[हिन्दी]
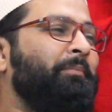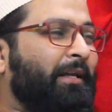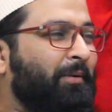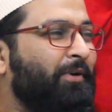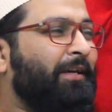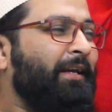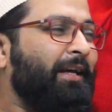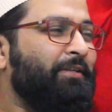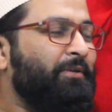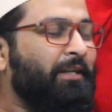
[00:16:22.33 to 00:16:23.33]
भाई हम लोग
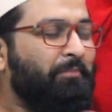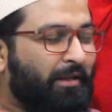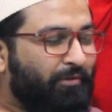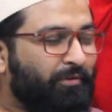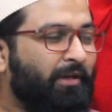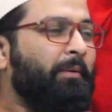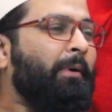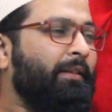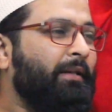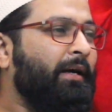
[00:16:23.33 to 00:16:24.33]
खैरात जो है ना बीस रोजे के
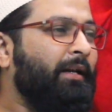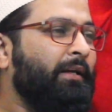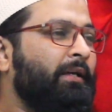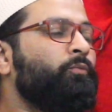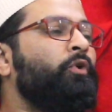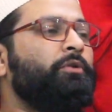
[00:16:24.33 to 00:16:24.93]
बाद निकालेंगे